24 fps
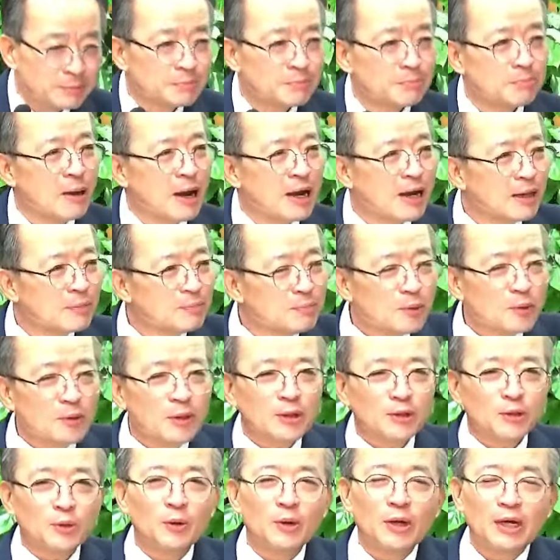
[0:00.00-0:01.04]
바깥보다
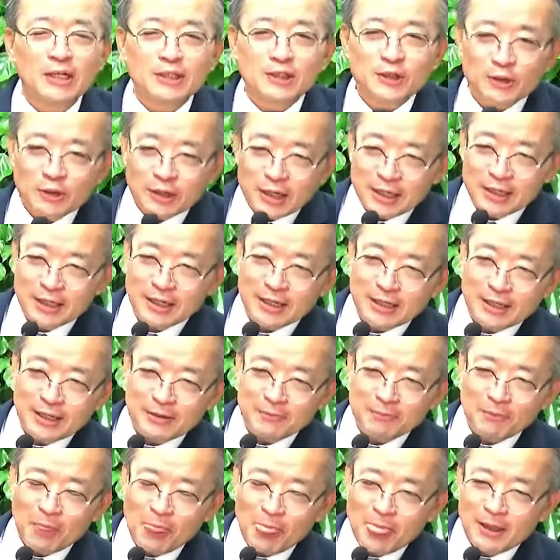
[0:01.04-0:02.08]
교회가 시원하니까
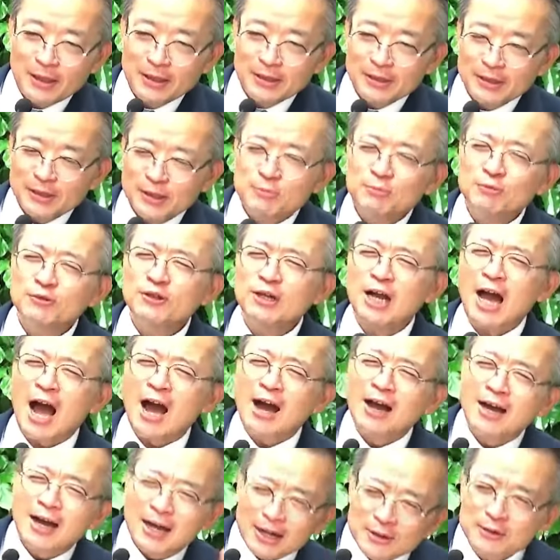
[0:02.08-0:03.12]
이분들이 안
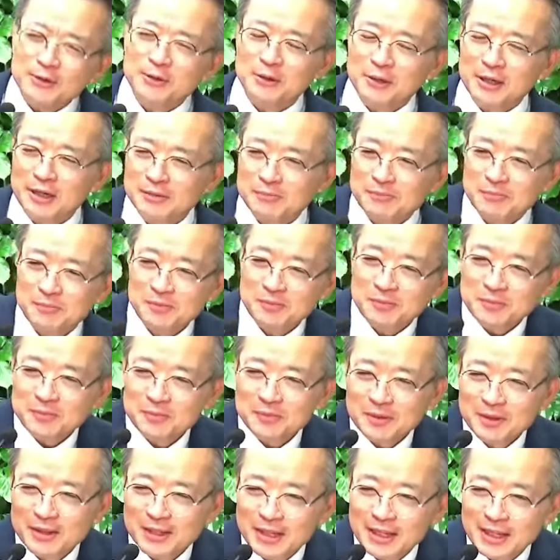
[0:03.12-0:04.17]
가는 거예요
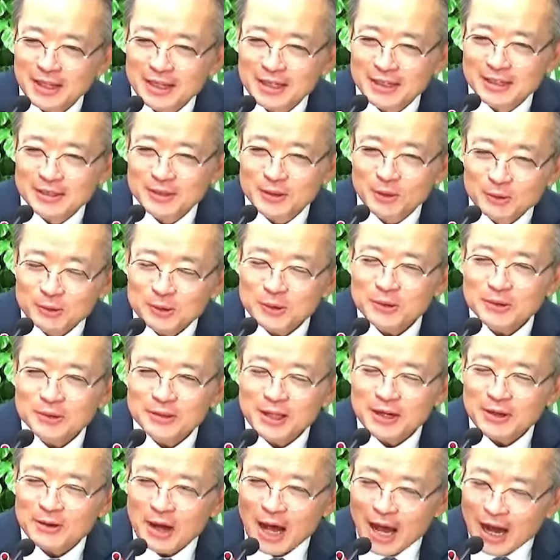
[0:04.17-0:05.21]
청소 끝나고
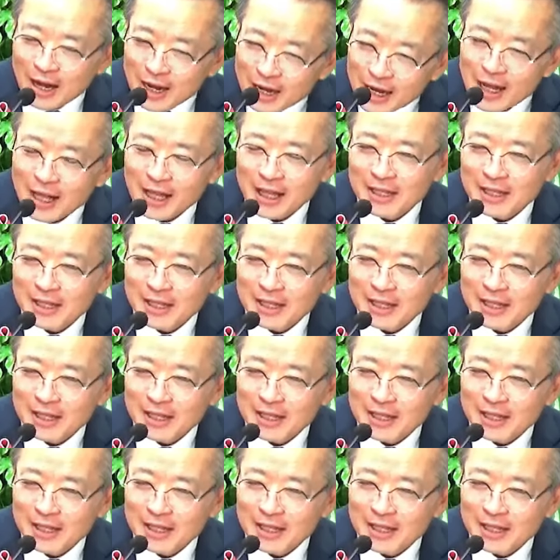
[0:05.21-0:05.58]
안가